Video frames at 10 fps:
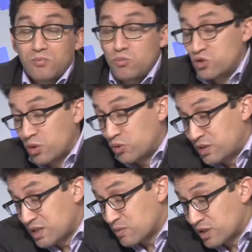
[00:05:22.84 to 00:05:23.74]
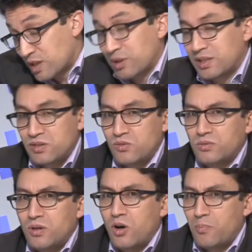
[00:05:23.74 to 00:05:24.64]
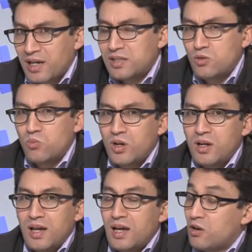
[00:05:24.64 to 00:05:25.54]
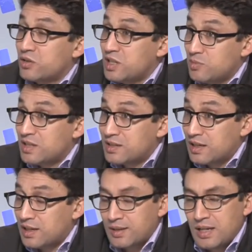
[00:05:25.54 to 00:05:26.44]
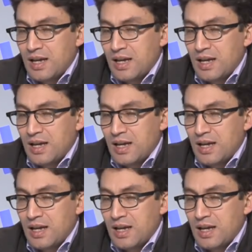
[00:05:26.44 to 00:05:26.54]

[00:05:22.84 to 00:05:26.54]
me semble-t-il, c'est mon interprétation, en partie au moins, leur dynamique des salaires.